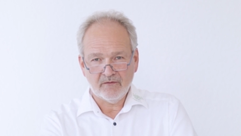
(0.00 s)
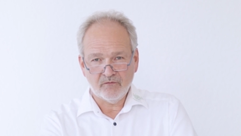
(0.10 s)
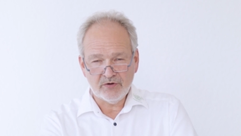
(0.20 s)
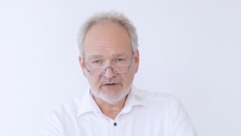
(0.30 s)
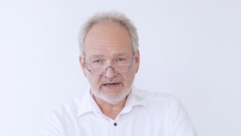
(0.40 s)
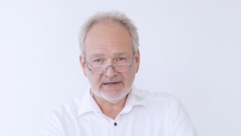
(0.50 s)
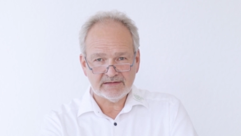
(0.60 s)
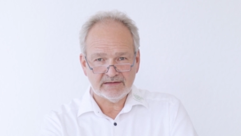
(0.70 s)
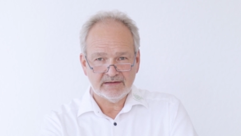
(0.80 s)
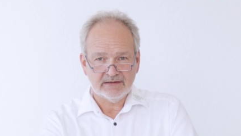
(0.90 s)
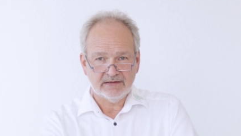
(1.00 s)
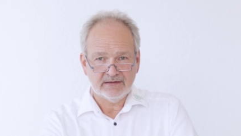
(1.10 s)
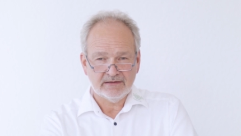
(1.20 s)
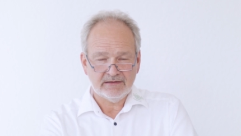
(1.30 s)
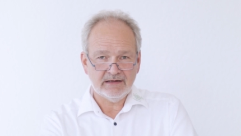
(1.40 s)
wohl nicht
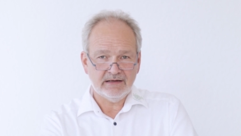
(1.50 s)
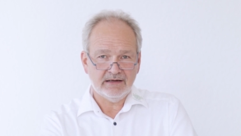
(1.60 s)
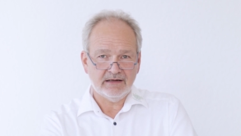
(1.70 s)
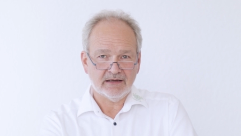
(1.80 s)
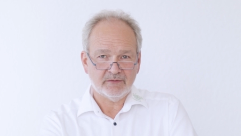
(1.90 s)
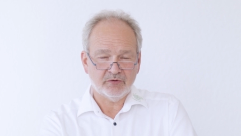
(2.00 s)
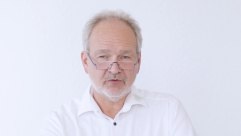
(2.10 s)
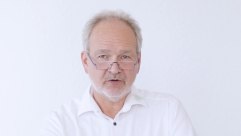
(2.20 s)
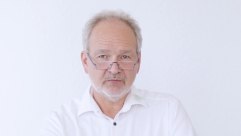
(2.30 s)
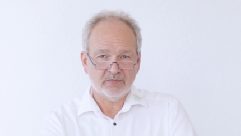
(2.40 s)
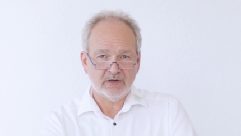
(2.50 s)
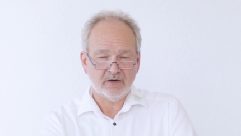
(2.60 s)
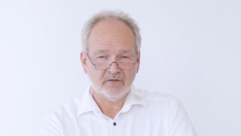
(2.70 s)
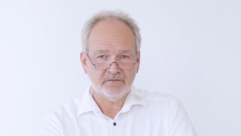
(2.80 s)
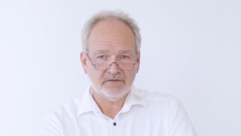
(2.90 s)
die Gelegenheit bekommen,
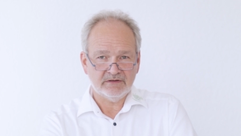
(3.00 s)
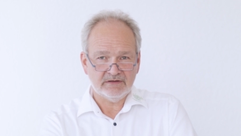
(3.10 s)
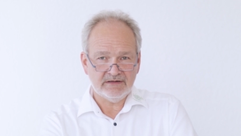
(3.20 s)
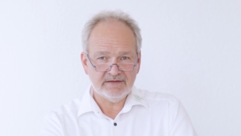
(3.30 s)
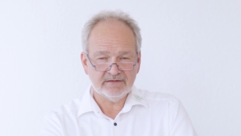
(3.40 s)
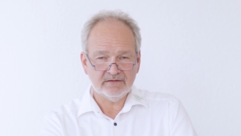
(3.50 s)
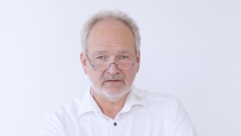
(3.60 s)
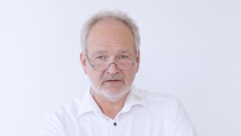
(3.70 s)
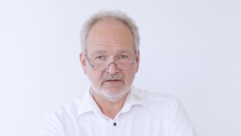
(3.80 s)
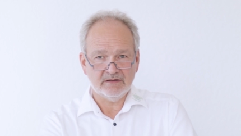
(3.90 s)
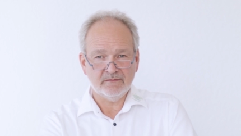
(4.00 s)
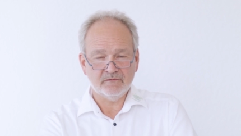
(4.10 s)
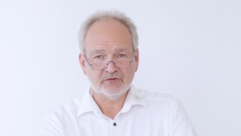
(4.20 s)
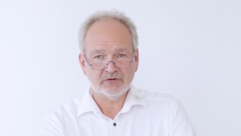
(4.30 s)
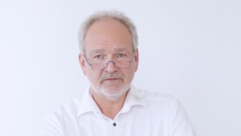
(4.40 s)
auf diesen
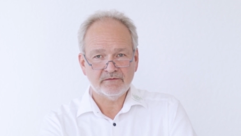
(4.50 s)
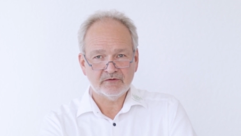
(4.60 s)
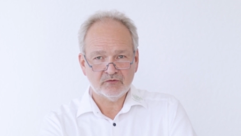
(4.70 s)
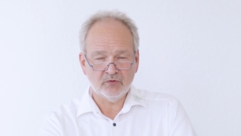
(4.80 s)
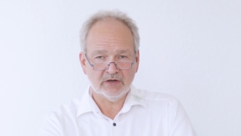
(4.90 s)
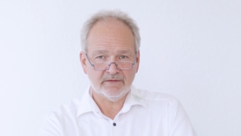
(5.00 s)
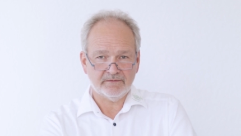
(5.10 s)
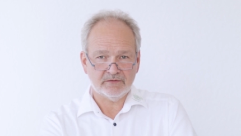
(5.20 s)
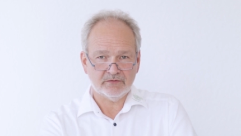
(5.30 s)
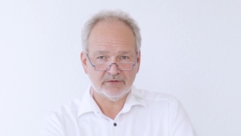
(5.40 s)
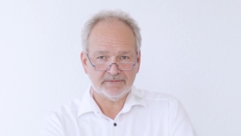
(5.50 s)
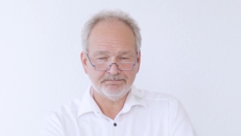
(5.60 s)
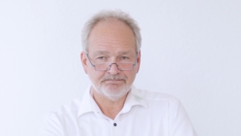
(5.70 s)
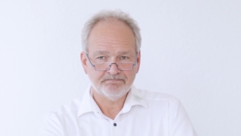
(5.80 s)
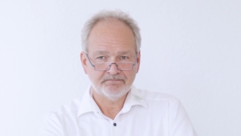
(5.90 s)
Impfstoff zugreifen zu können.
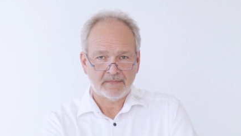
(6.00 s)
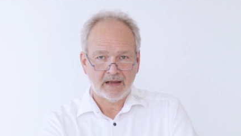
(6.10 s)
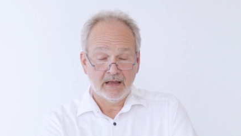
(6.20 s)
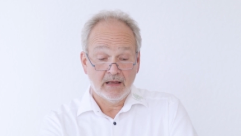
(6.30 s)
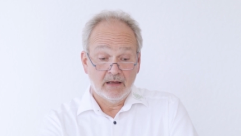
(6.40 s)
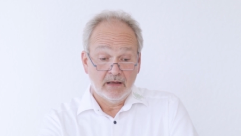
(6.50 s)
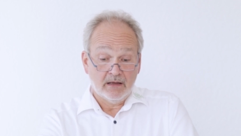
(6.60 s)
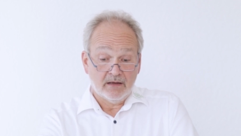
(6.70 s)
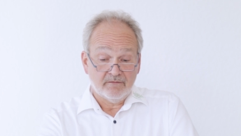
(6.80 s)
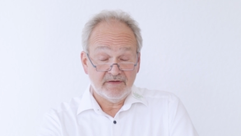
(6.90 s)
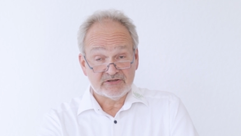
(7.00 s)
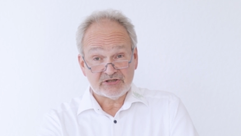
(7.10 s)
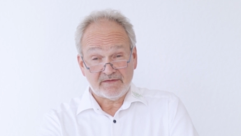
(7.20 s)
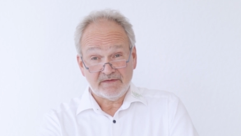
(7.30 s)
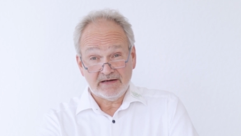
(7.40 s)

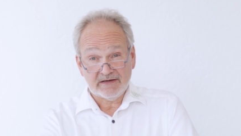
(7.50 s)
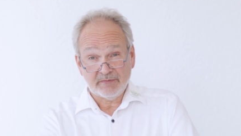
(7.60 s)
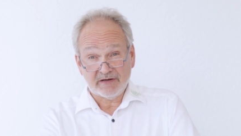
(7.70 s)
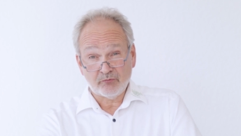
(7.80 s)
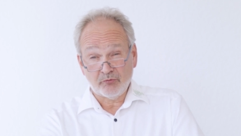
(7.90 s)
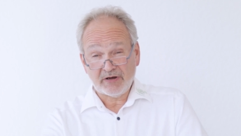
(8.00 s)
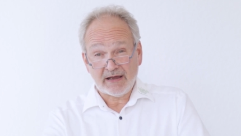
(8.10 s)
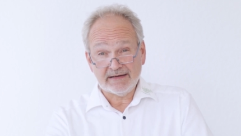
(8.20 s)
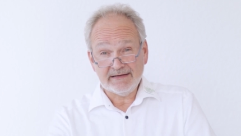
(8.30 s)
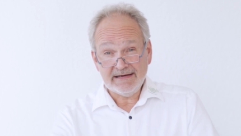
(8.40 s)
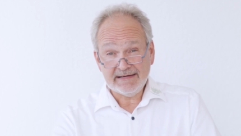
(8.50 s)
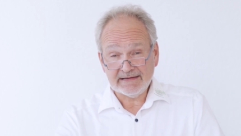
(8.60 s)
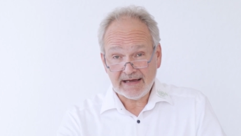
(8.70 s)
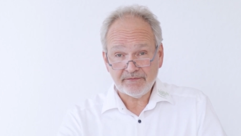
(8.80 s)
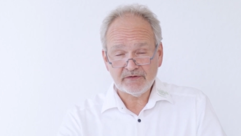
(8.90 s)
Wissenschaftlich ist mir das momentan
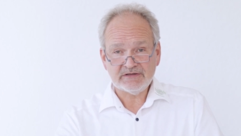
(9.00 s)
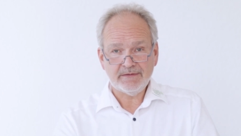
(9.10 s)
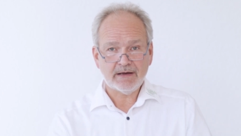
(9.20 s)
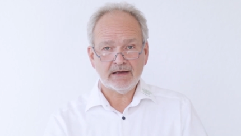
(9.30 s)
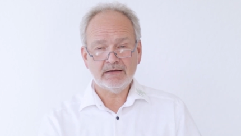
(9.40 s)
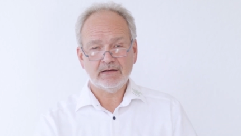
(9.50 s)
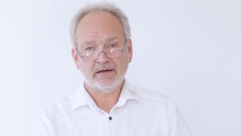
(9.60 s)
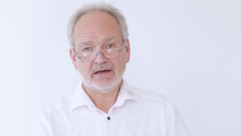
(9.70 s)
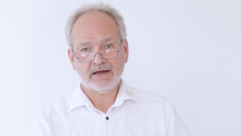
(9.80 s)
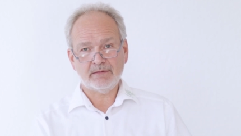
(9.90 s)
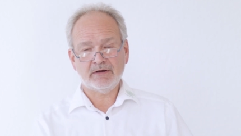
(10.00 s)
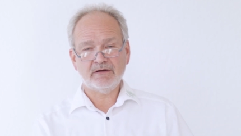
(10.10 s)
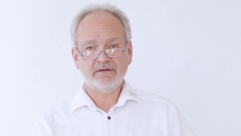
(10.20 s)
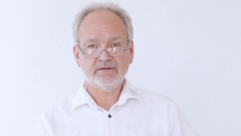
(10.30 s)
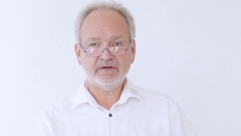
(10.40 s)
nicht nachvollziehbar,
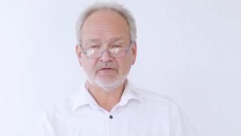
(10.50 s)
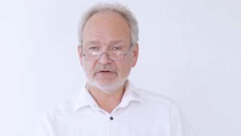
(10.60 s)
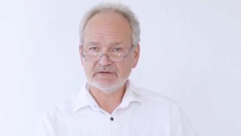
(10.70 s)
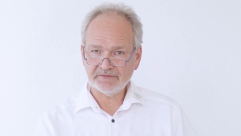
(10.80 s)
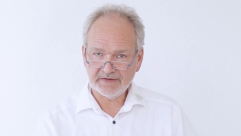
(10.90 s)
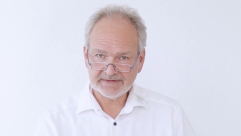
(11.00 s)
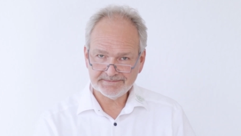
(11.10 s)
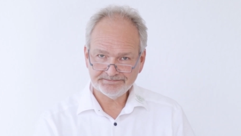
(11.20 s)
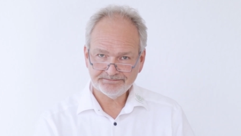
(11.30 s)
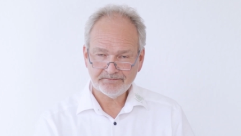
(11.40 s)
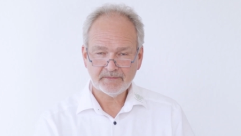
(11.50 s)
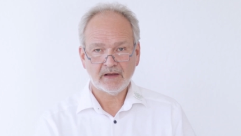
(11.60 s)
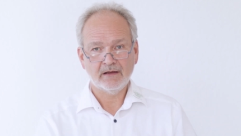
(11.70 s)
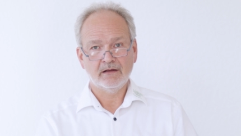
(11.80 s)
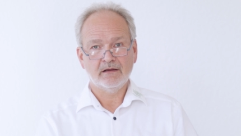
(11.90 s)
aber Sie sollten es wissen,
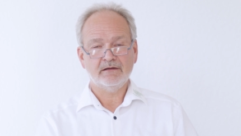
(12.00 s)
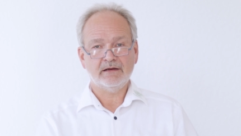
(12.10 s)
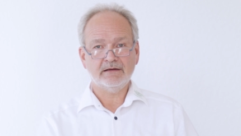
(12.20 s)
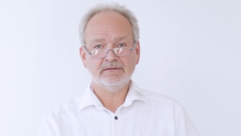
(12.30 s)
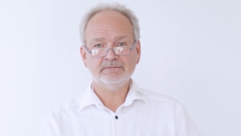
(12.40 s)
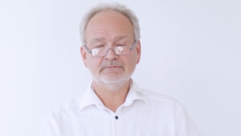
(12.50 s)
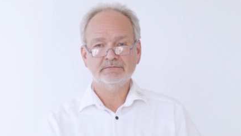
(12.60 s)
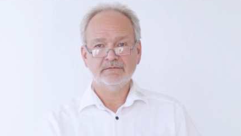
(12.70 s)
denn